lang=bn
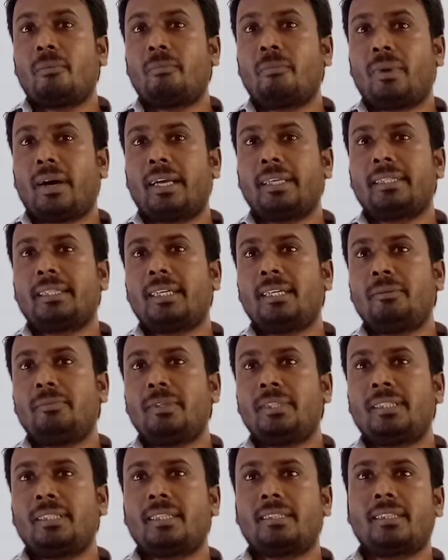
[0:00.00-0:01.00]
পাইকারি
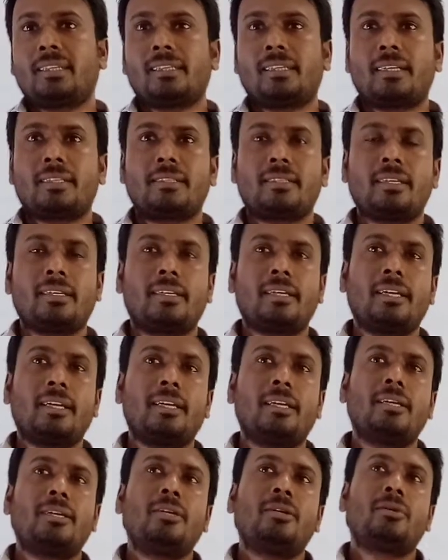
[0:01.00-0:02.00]
বিক্রেতার কাছ থেকে
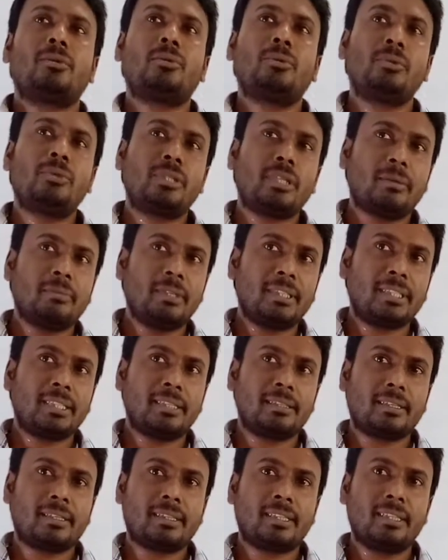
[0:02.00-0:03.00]
খুচরা
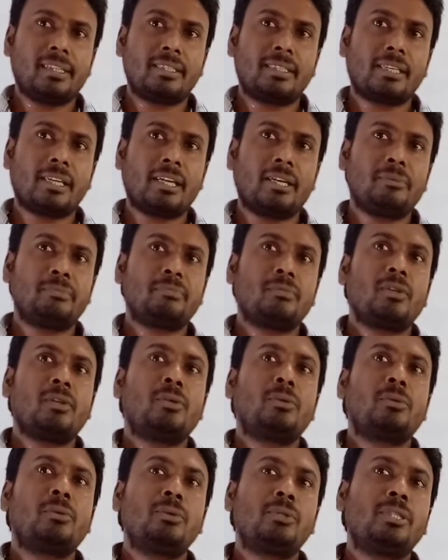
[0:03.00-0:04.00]
বিক্রেতা কিনেছে
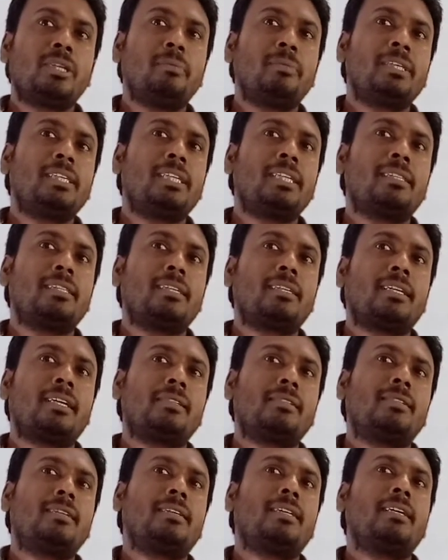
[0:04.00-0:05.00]
খুচরা বিক্রেতার কাছ
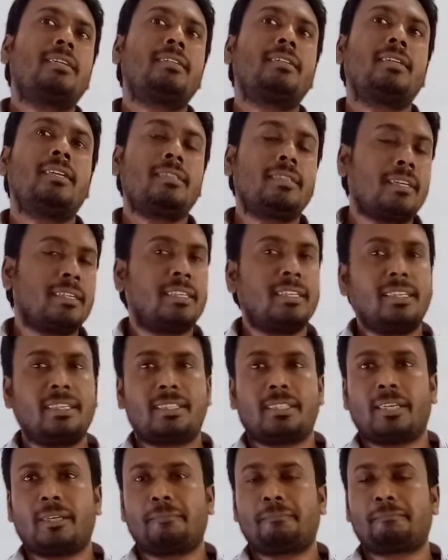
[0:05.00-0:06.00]
থেকে ক্রেতা
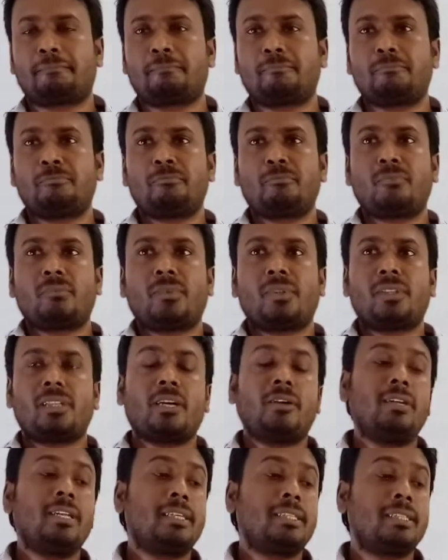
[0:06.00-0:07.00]
কিনেছেন
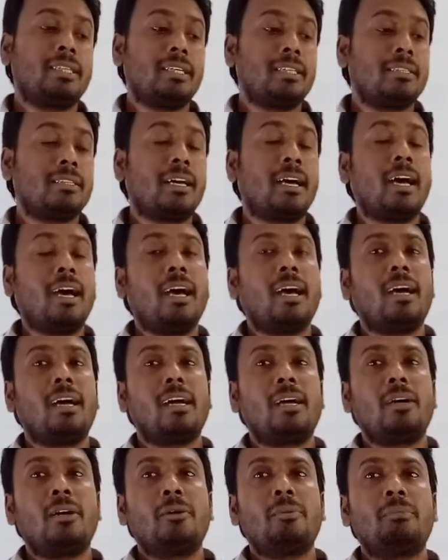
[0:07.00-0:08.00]
তাহলে ক্রেতা
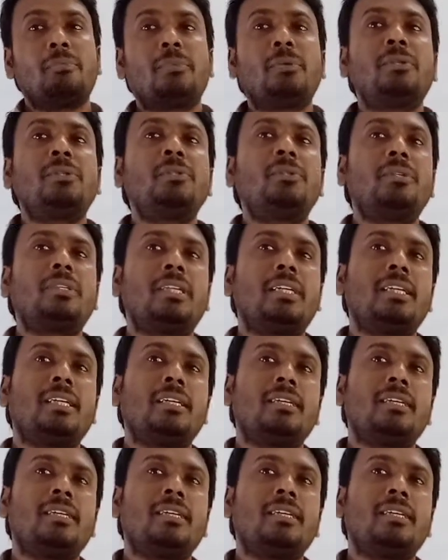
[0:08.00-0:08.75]
পণ্যটি